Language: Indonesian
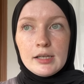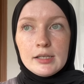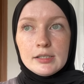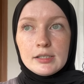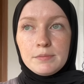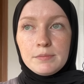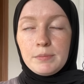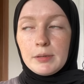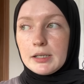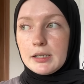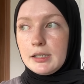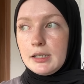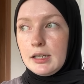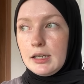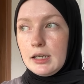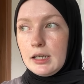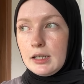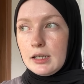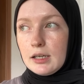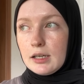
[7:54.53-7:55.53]

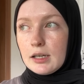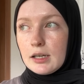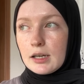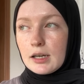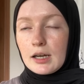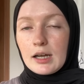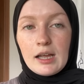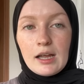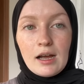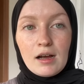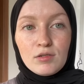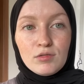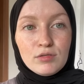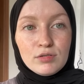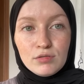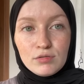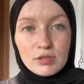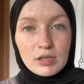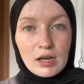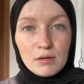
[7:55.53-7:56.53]
seperti kayak aku
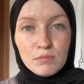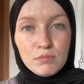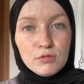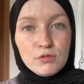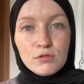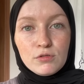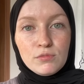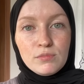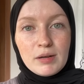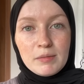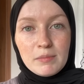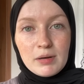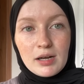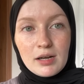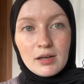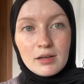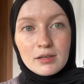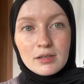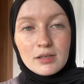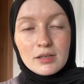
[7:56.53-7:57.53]
itu nggak butuh
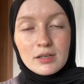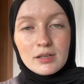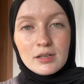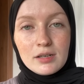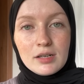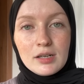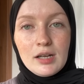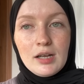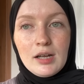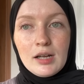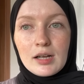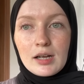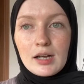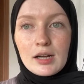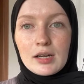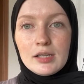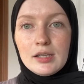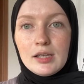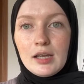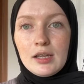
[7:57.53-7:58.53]
memang
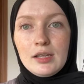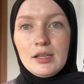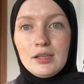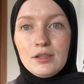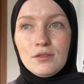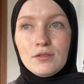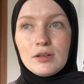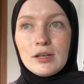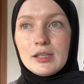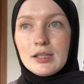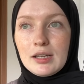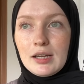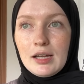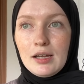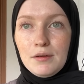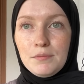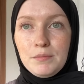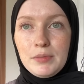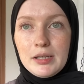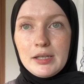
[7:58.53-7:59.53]
karena itu kan
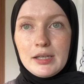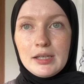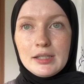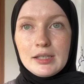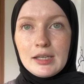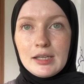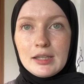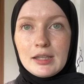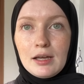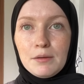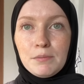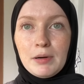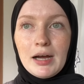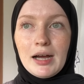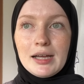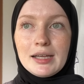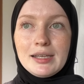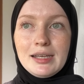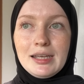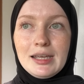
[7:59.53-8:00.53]
kayak bikin kita
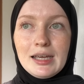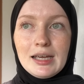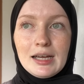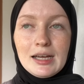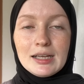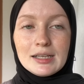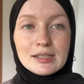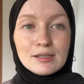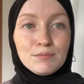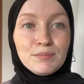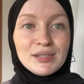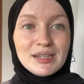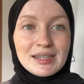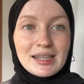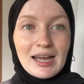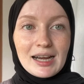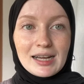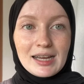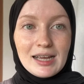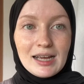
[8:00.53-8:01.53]
bahagia
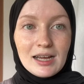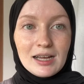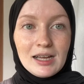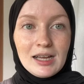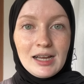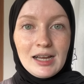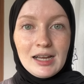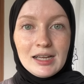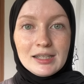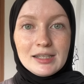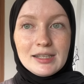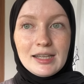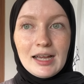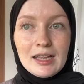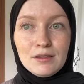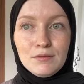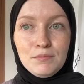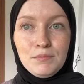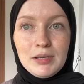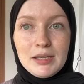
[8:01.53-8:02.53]
sebentar ya
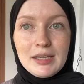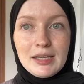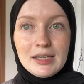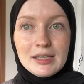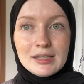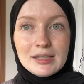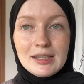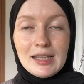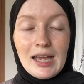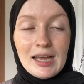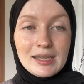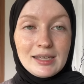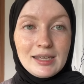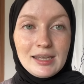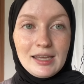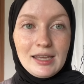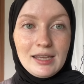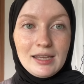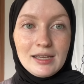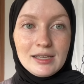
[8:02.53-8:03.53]
dan bikin
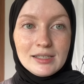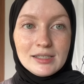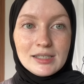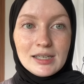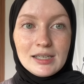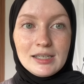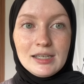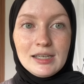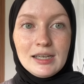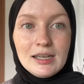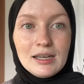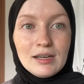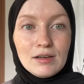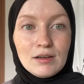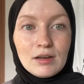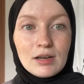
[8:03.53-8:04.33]
nagih jadi